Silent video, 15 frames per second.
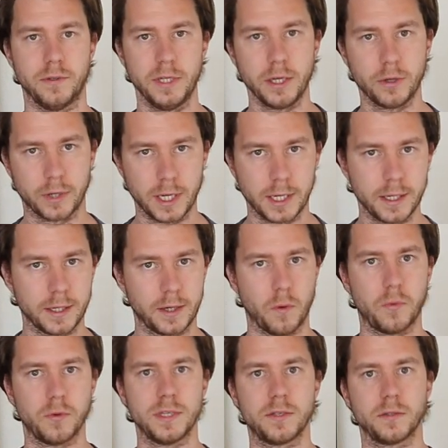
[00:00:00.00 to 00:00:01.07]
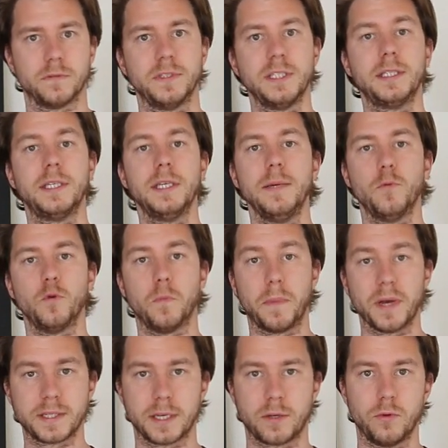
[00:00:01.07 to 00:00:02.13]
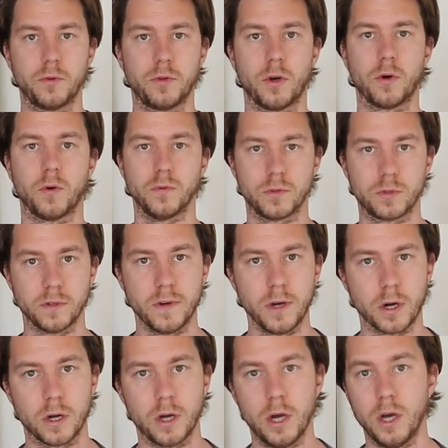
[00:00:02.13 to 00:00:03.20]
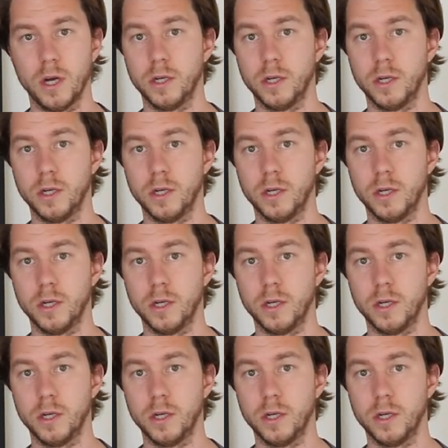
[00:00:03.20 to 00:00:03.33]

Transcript: Ça veut dire que quelqu'un qui est en position de victime ou de persécuteur ou de sauveur